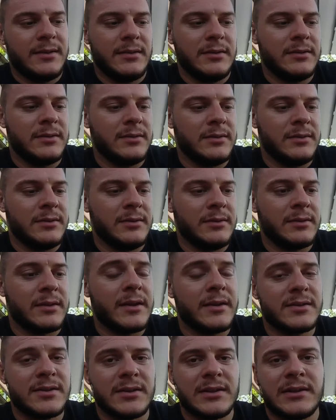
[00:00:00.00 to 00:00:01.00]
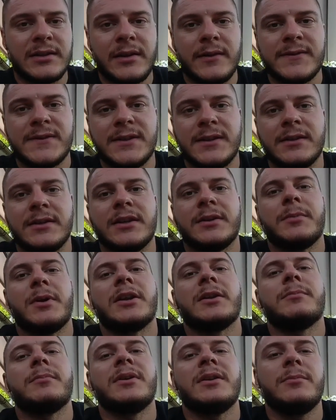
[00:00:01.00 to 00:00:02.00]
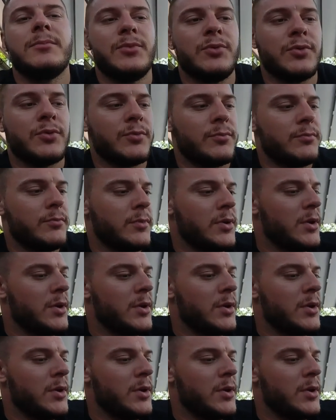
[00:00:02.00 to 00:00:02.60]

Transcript: E, gerçekten tavsiye ederim. Hani bilmiyorum